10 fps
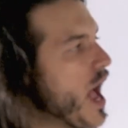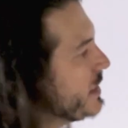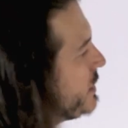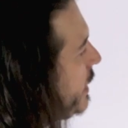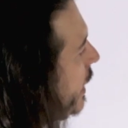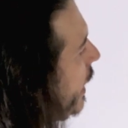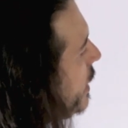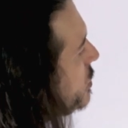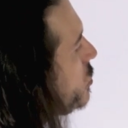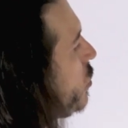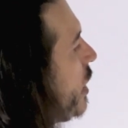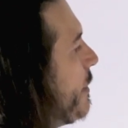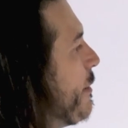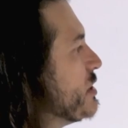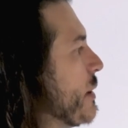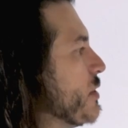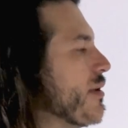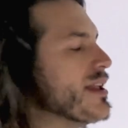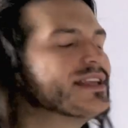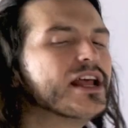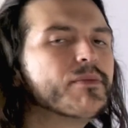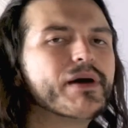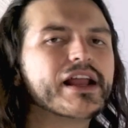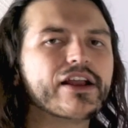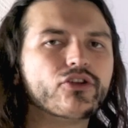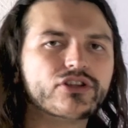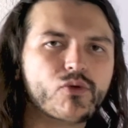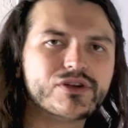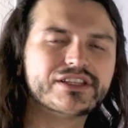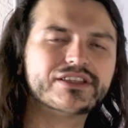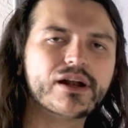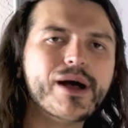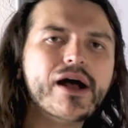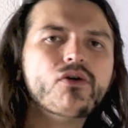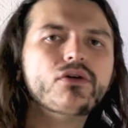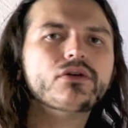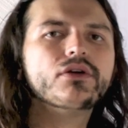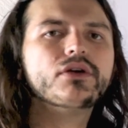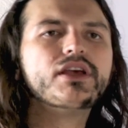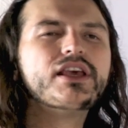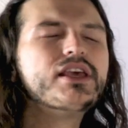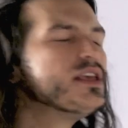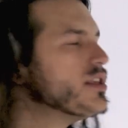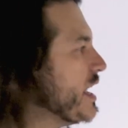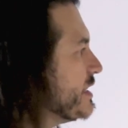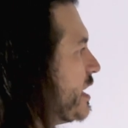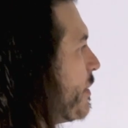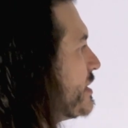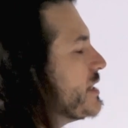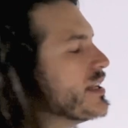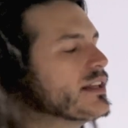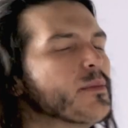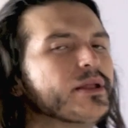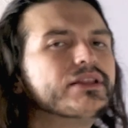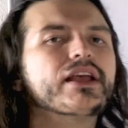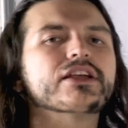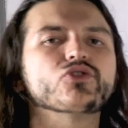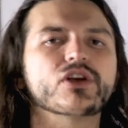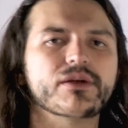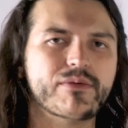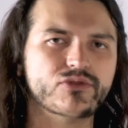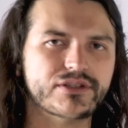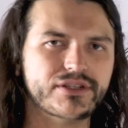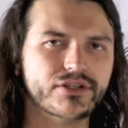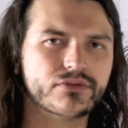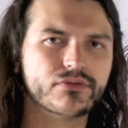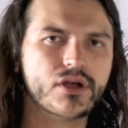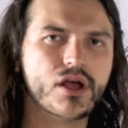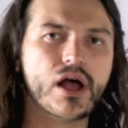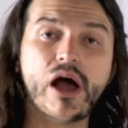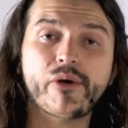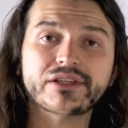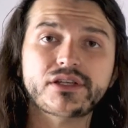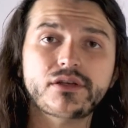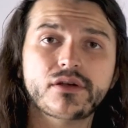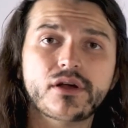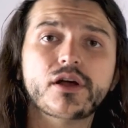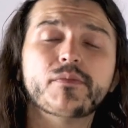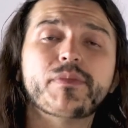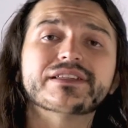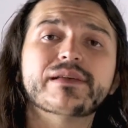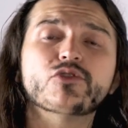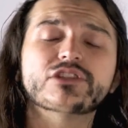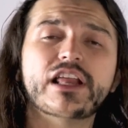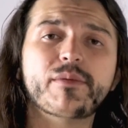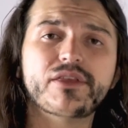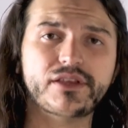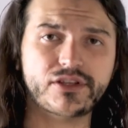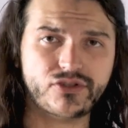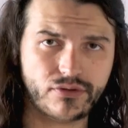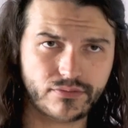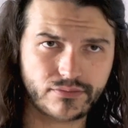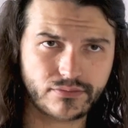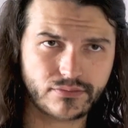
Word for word: Así que eso es lo que vamos a visualizar para que no te cueste trabajo y ya sepas exactamente qué es lo que vamos a hacer. Ahora sí, pasemos a la meditación.